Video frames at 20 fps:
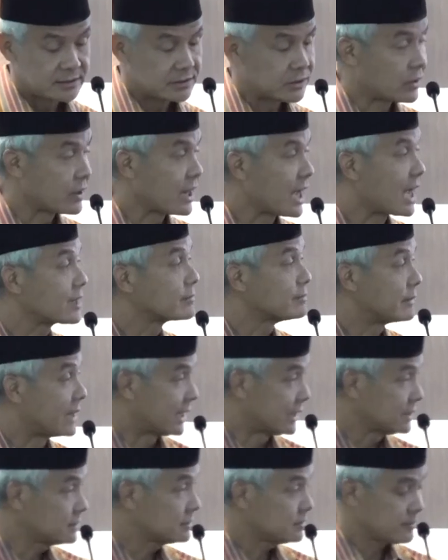Nur
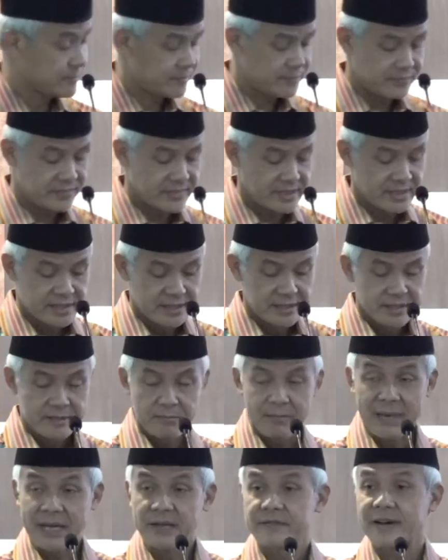Ahmad,
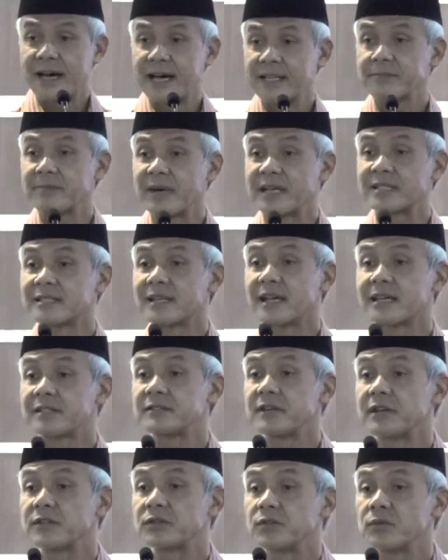manfaat
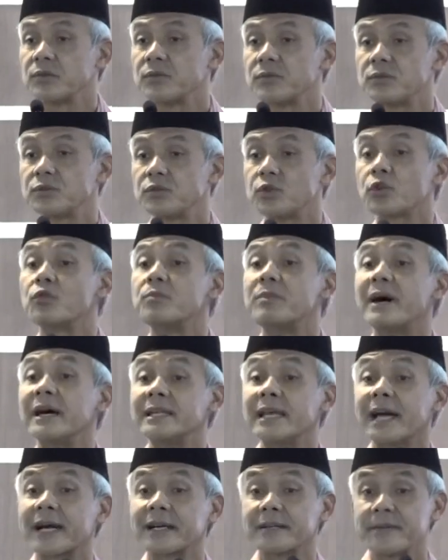basnasnya itu cukup
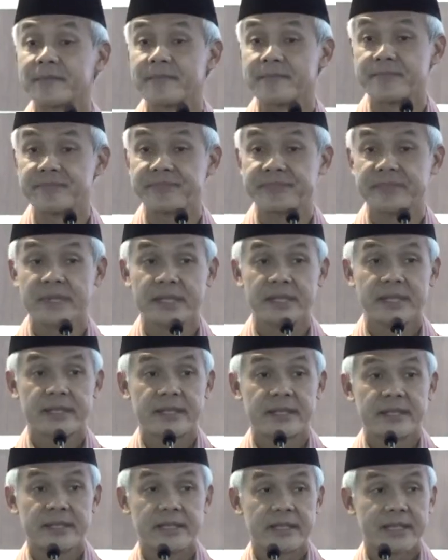banyak.
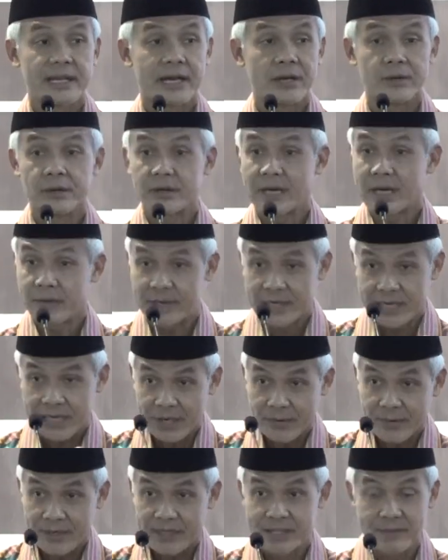Kalau
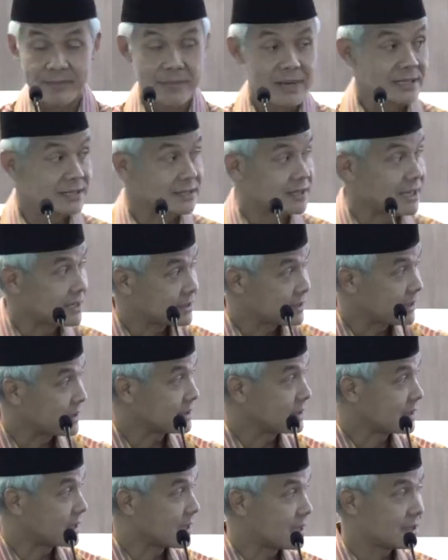kawan-kawan di basnas
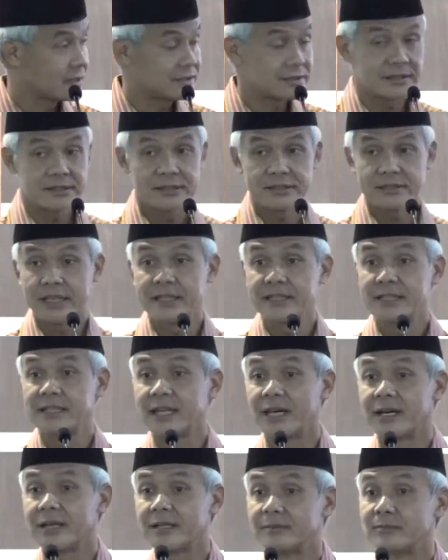saya kira saya
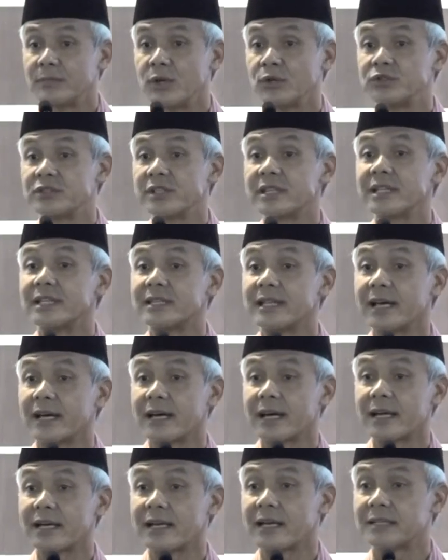tidak mau
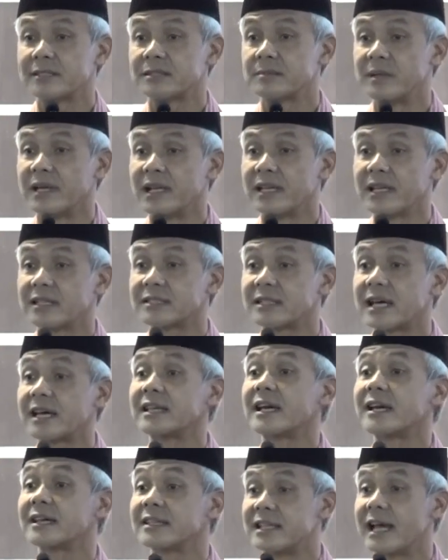cerita karena sebenarnya
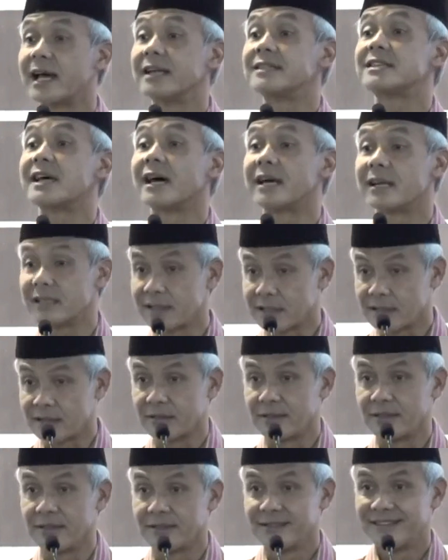saya yang
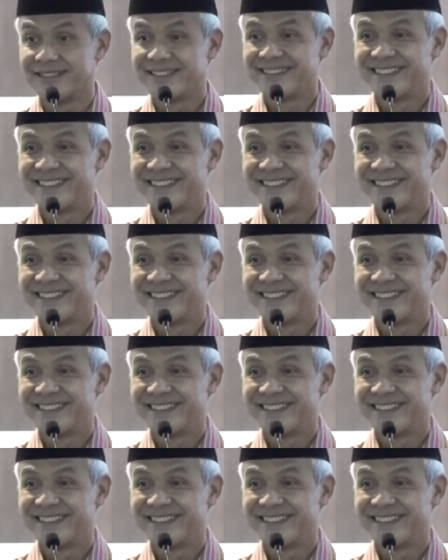diajari gitu loh.